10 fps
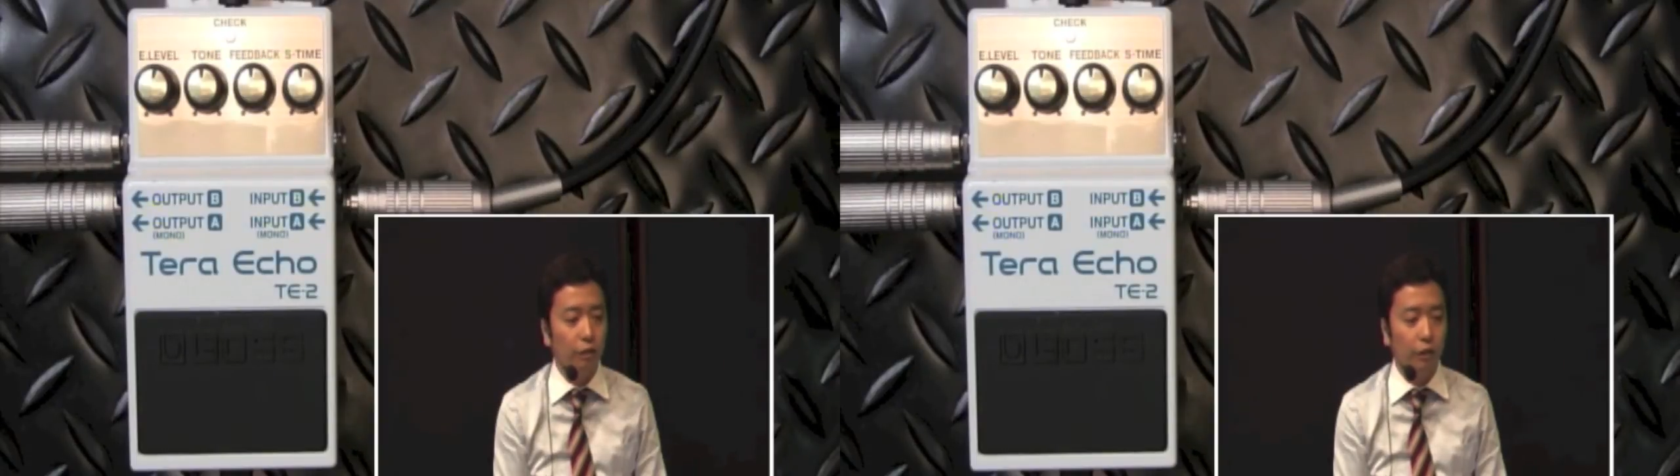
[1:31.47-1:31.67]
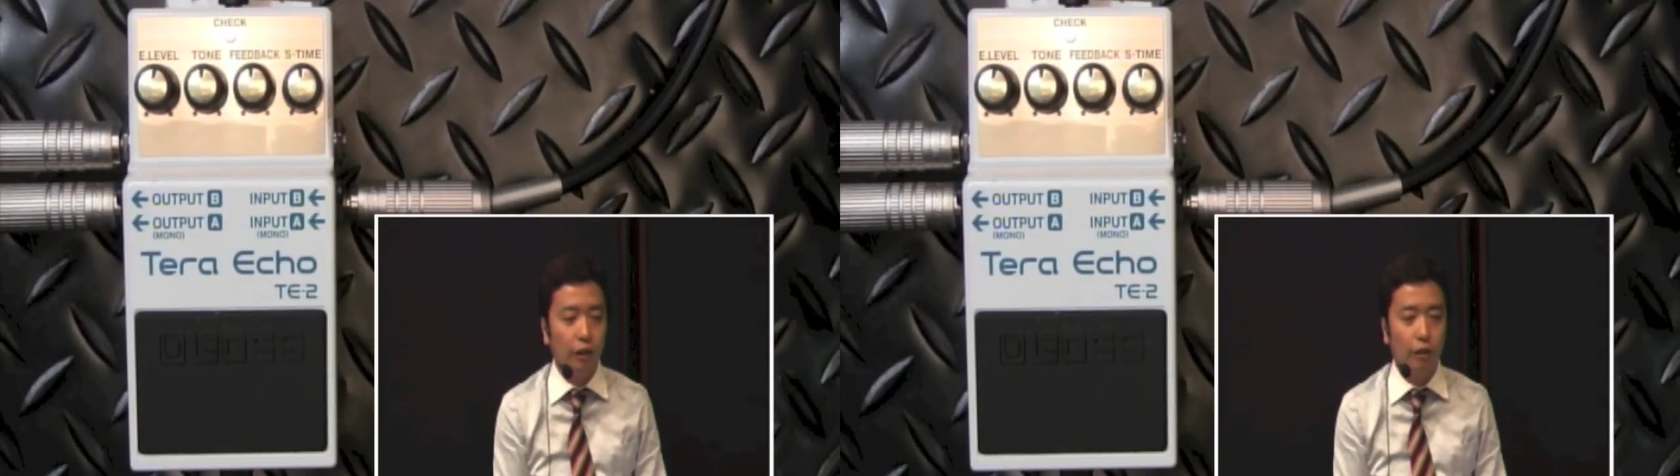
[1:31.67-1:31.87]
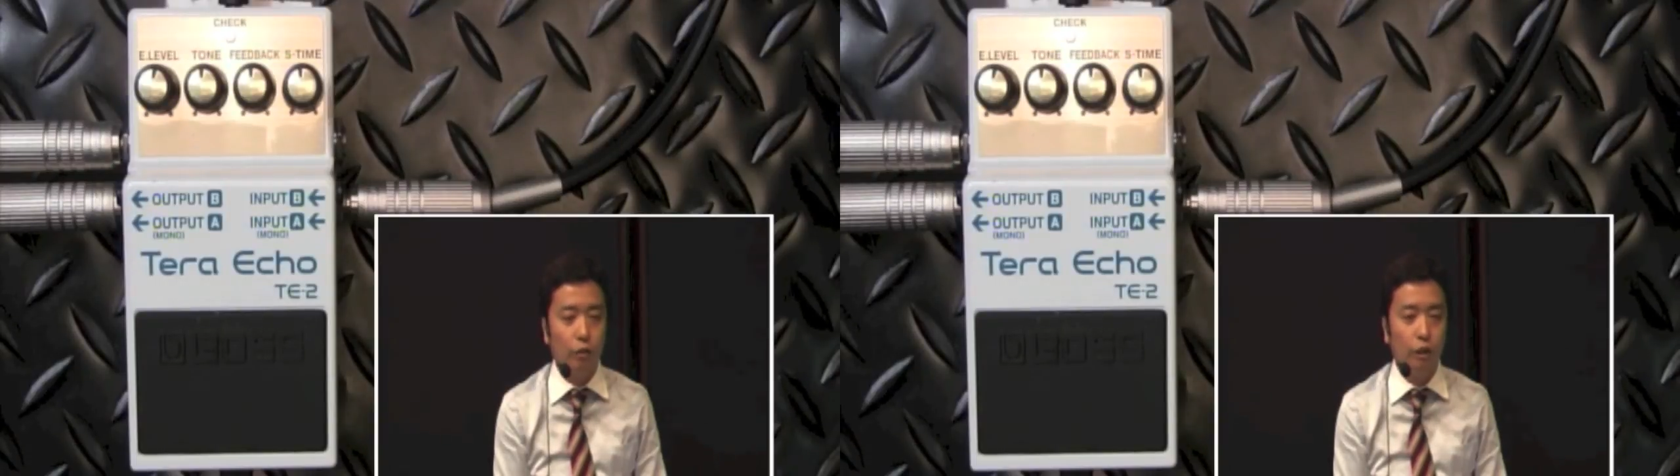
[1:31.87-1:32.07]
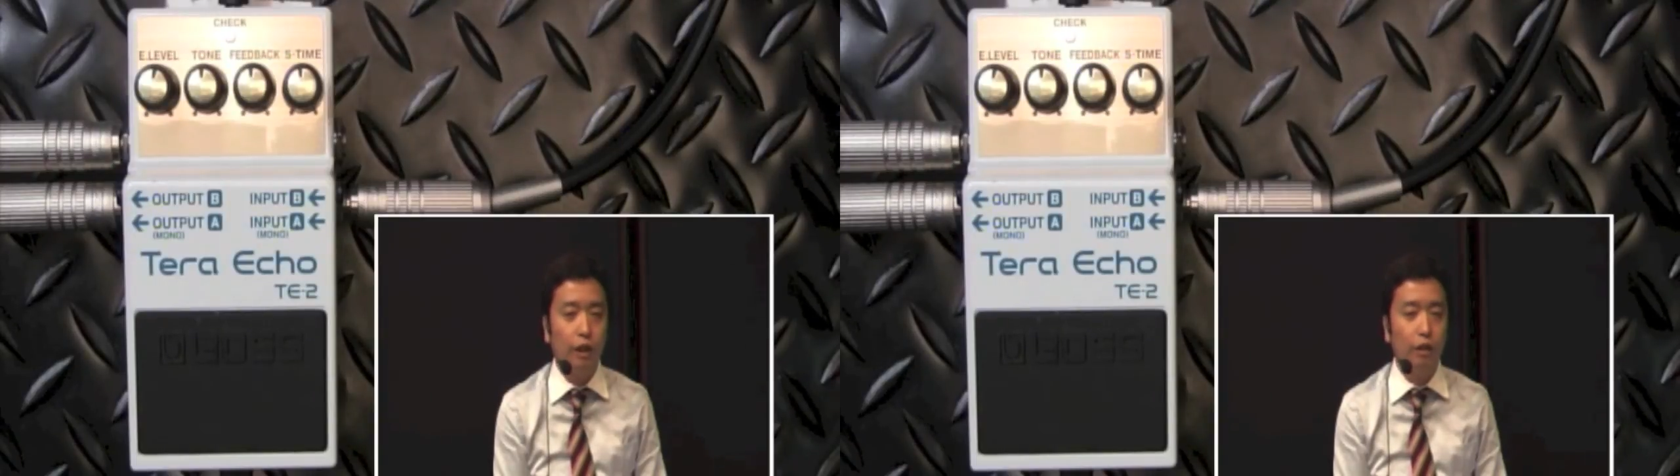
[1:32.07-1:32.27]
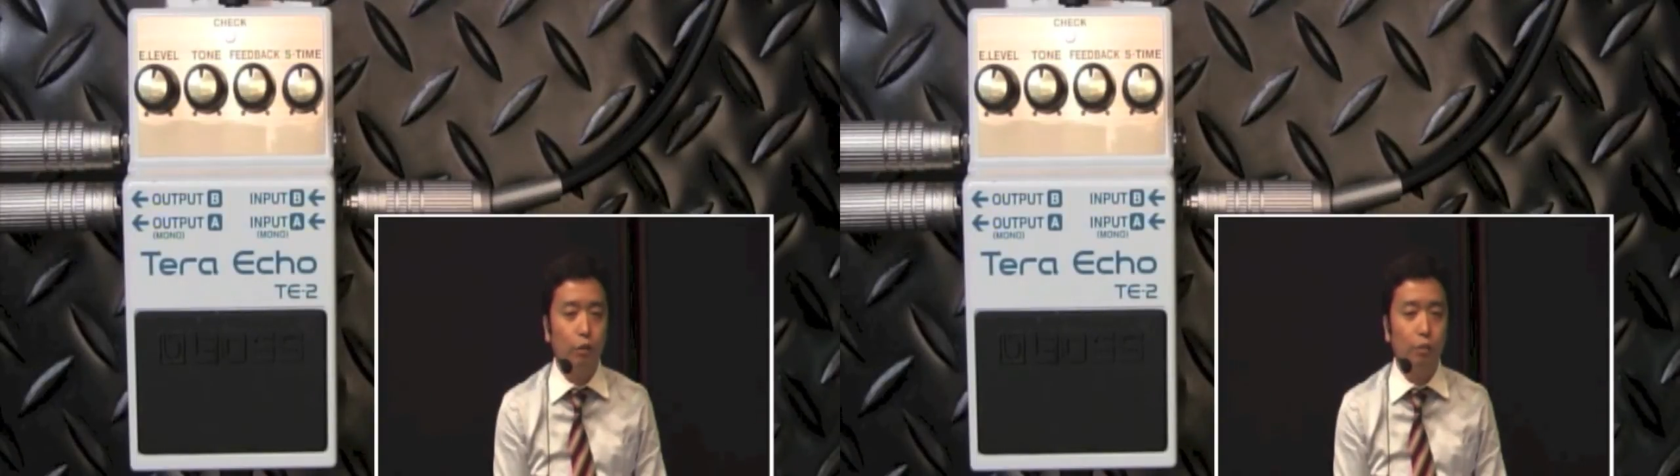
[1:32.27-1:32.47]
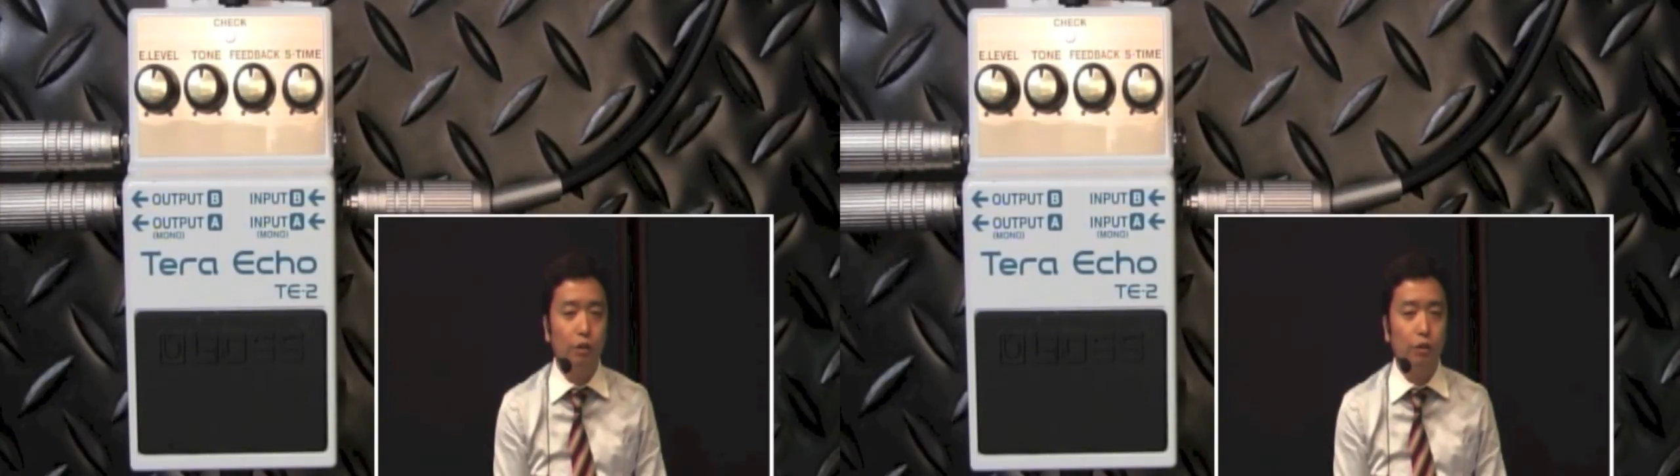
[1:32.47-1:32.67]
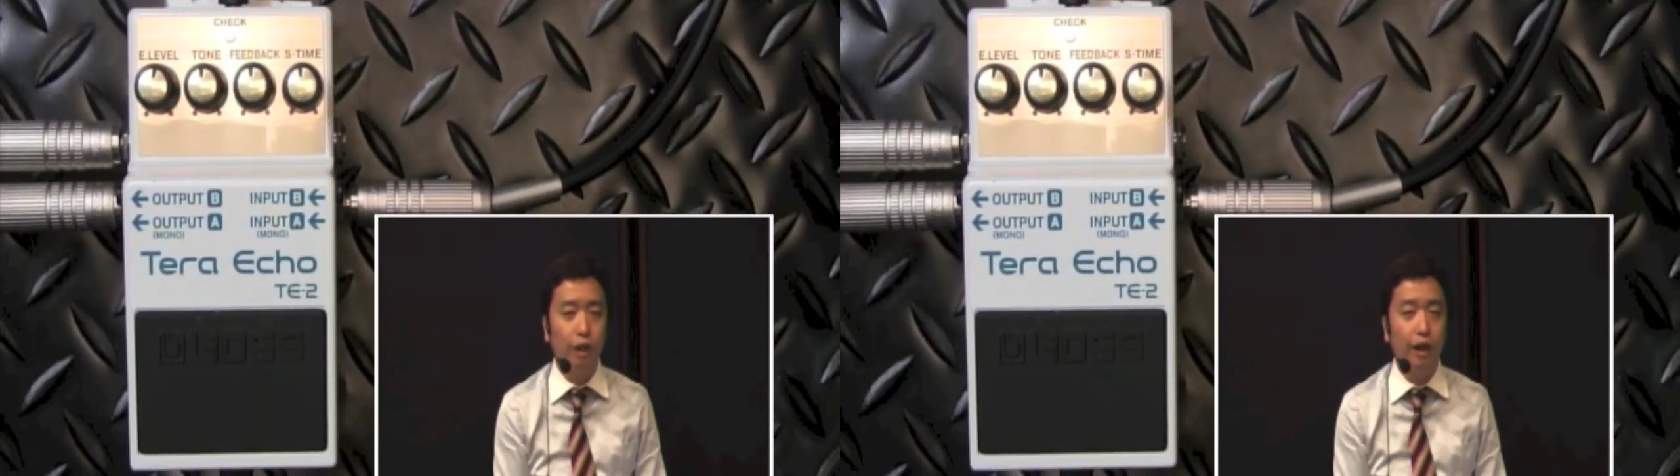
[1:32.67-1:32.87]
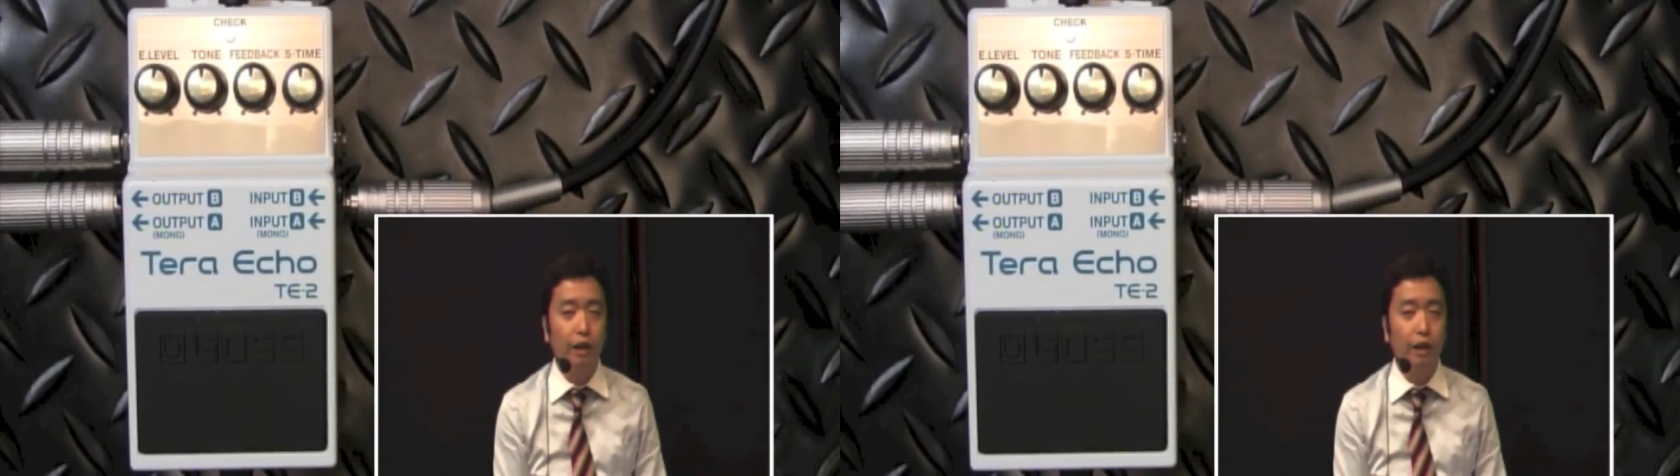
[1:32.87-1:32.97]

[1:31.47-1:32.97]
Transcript: エフェクターになっておりますので、